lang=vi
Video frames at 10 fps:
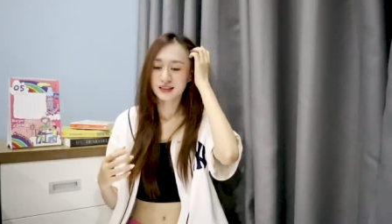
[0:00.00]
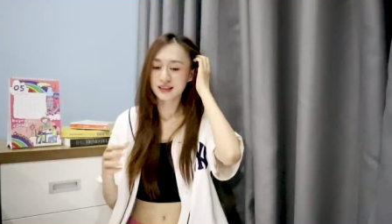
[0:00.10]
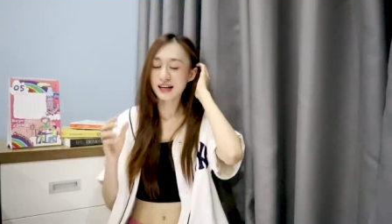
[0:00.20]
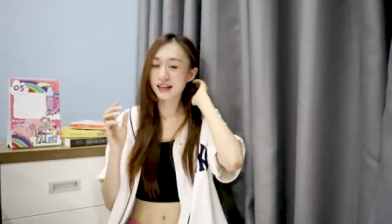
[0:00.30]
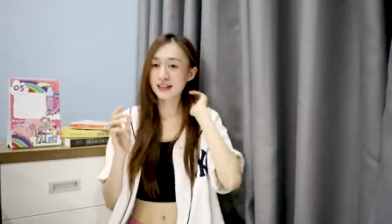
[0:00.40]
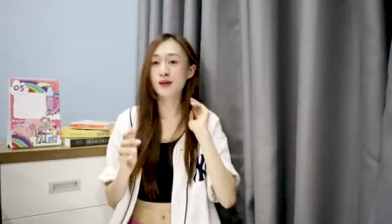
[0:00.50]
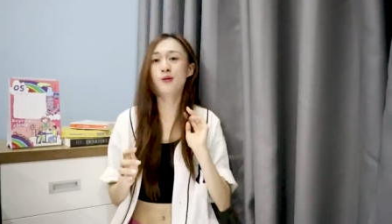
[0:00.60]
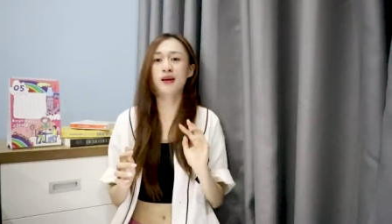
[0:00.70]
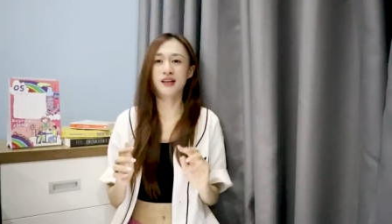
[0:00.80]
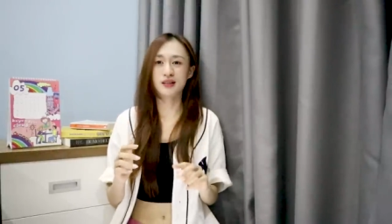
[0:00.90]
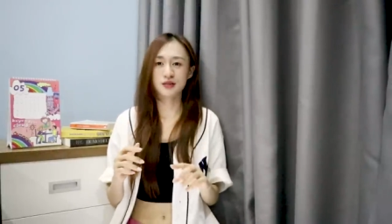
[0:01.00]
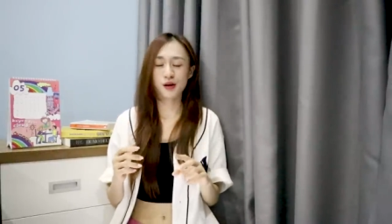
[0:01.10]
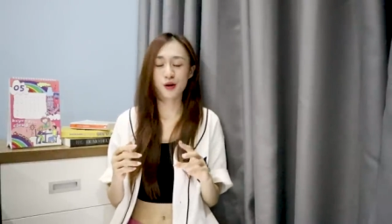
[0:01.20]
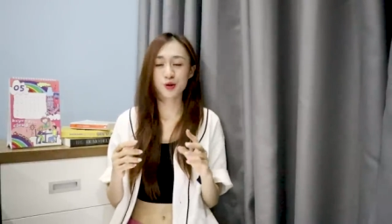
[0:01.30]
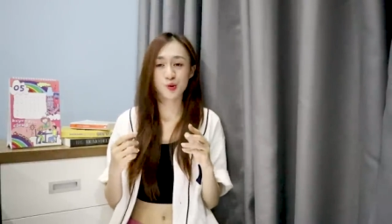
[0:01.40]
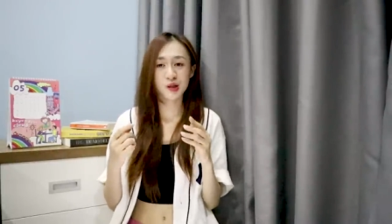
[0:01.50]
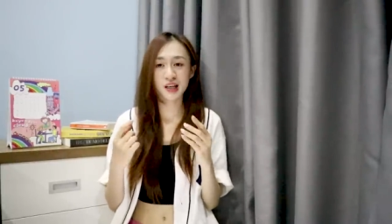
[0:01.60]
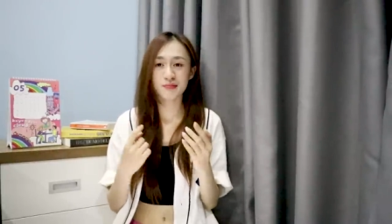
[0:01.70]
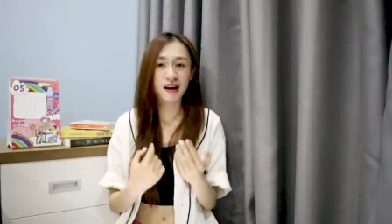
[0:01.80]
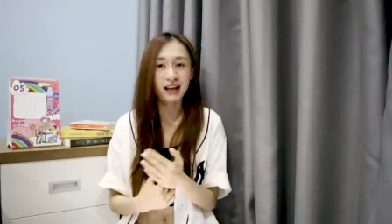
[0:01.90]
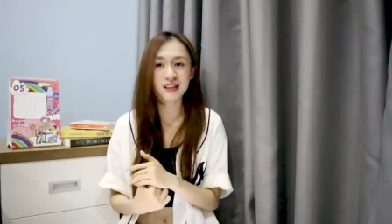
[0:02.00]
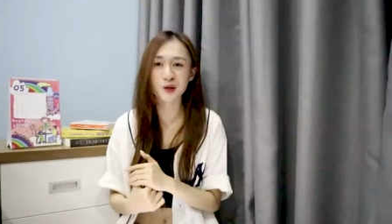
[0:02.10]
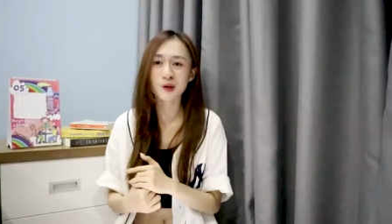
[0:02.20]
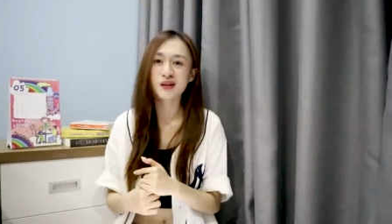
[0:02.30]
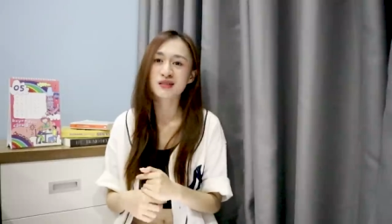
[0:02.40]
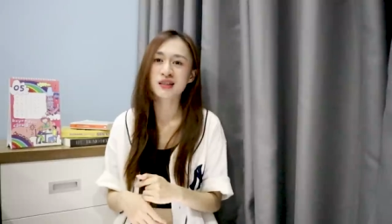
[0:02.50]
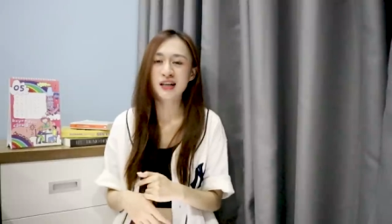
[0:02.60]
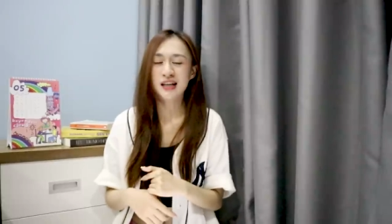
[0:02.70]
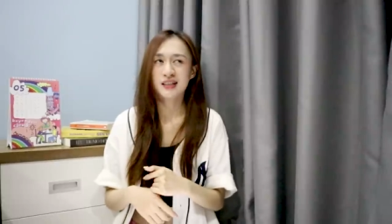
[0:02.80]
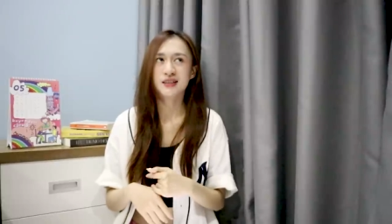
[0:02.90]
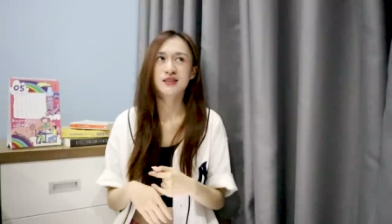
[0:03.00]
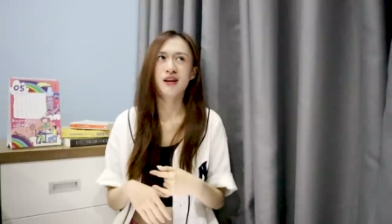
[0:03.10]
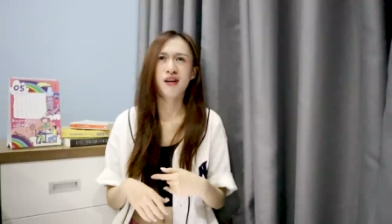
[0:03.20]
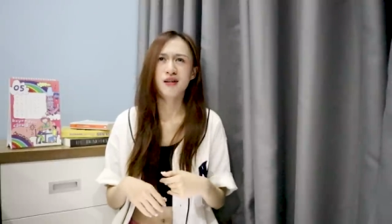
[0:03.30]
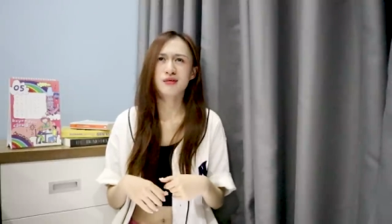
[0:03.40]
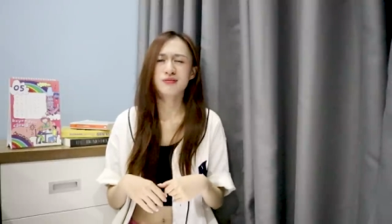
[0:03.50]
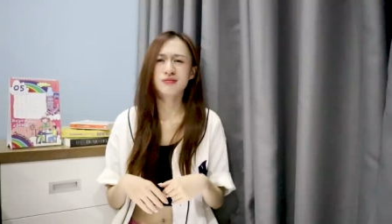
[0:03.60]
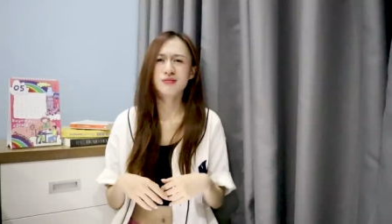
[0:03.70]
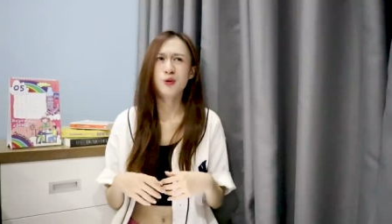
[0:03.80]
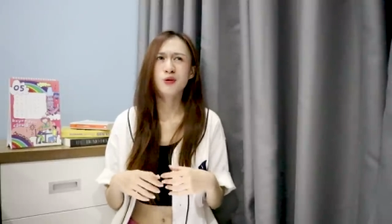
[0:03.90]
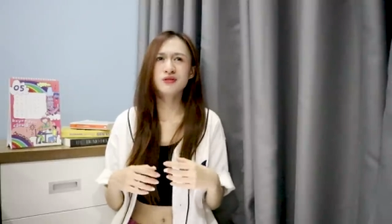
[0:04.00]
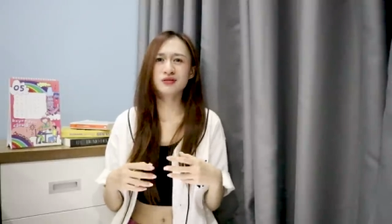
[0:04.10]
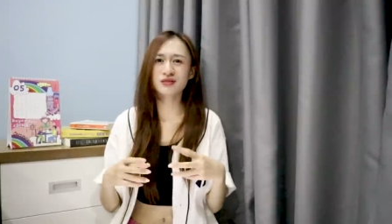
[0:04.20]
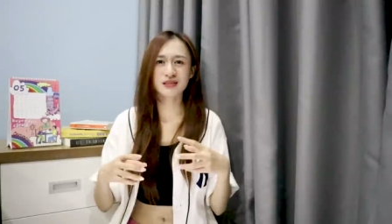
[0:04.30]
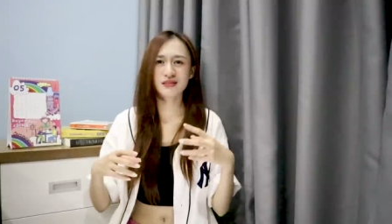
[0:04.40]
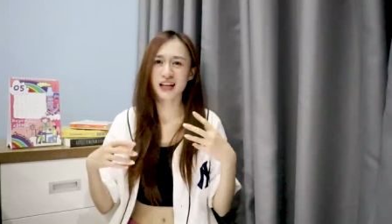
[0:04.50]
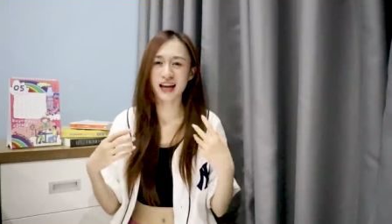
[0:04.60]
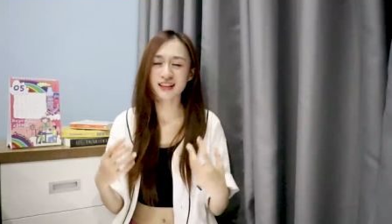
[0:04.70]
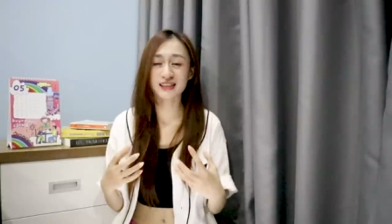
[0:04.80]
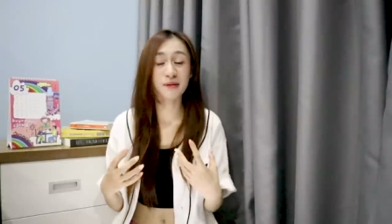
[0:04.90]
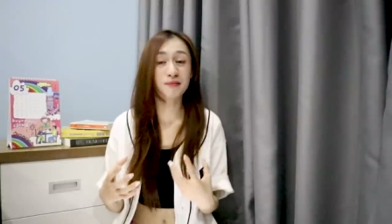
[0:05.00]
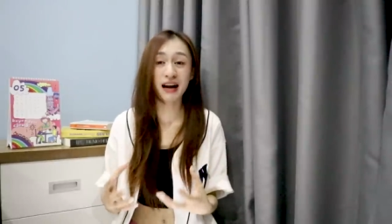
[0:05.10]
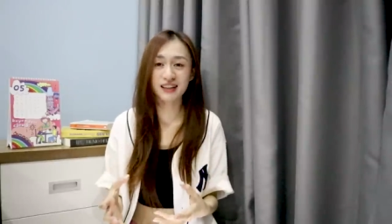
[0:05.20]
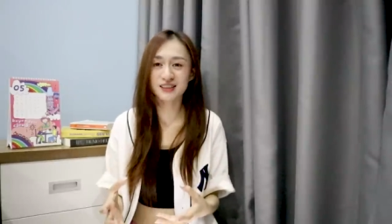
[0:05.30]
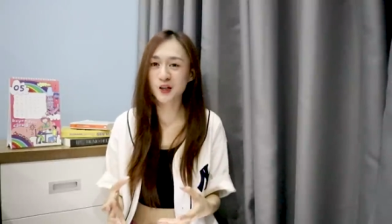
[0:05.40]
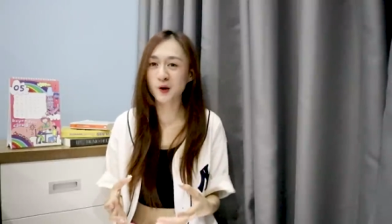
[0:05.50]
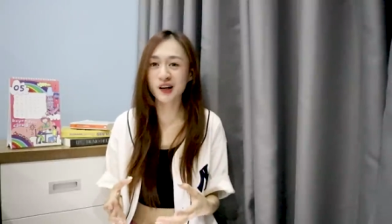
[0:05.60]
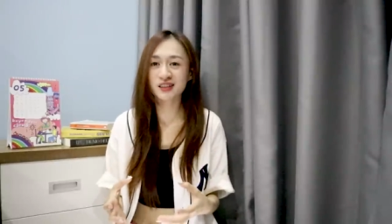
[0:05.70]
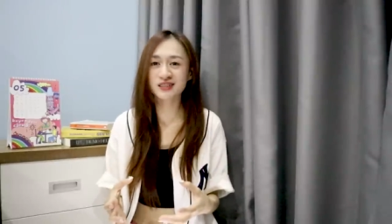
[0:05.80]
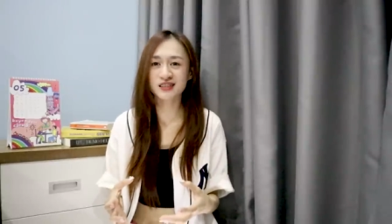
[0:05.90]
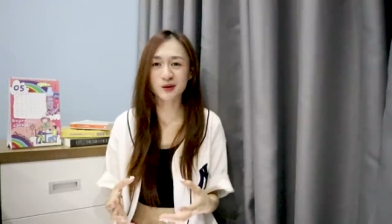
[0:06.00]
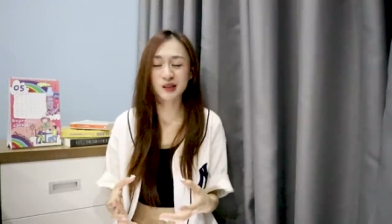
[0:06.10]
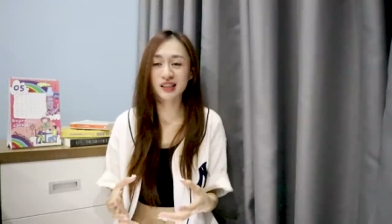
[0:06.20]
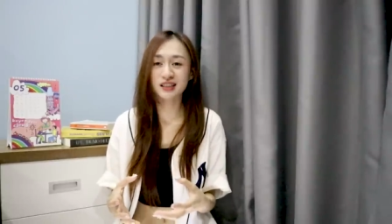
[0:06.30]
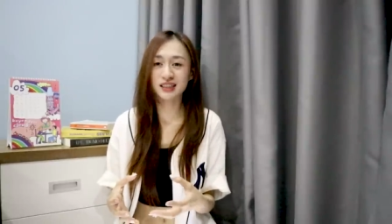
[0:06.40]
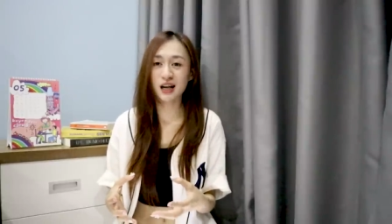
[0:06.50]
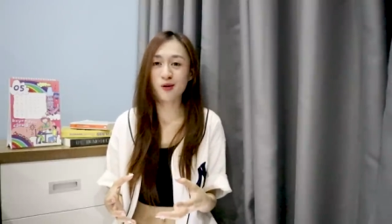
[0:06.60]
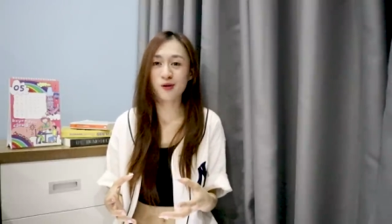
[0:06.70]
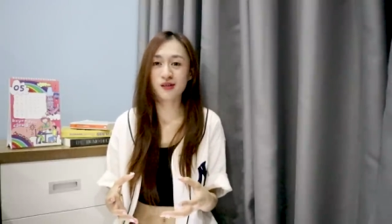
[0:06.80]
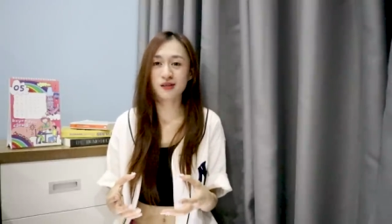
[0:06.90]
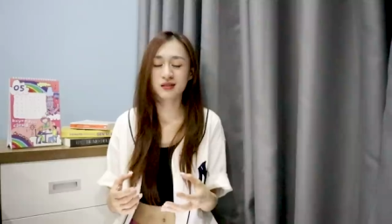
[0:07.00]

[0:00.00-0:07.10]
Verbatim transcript: chính là cái điều mà khiến cho họ chú ý đến bạn nhiều hơn khiến cho họ muốn hẹn gặp bạn nhiều hơn trong những lần sau